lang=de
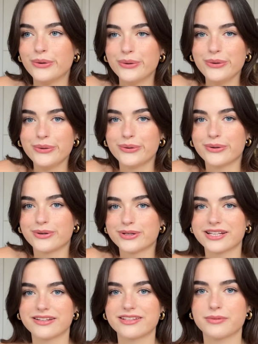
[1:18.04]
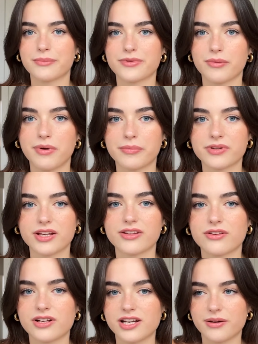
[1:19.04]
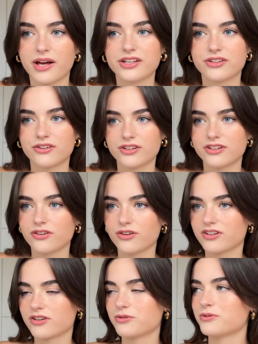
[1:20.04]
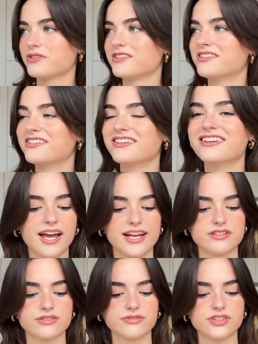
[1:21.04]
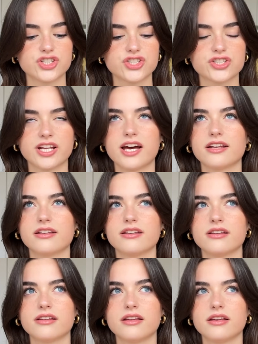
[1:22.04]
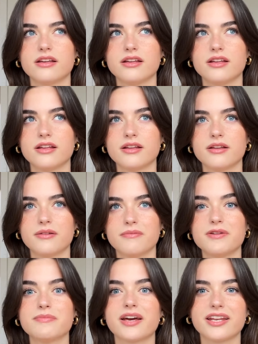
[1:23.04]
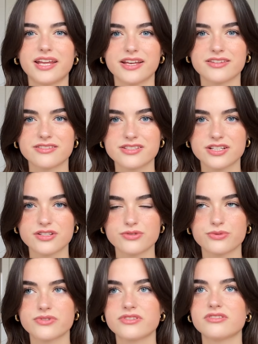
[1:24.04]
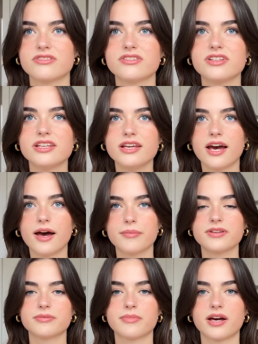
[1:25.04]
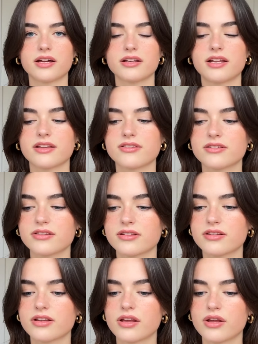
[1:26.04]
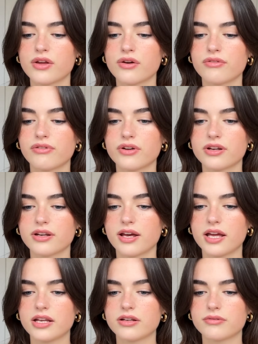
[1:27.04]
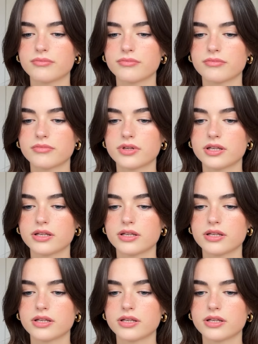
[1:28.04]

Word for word: Puh, ich hätte das lieber im Sommer abdrehen sollen, da hatte ich noch nicht die neuen Tattoos. Also, wir starten mit meinen ersten Tattoos. Die habe ich machen lassen von einem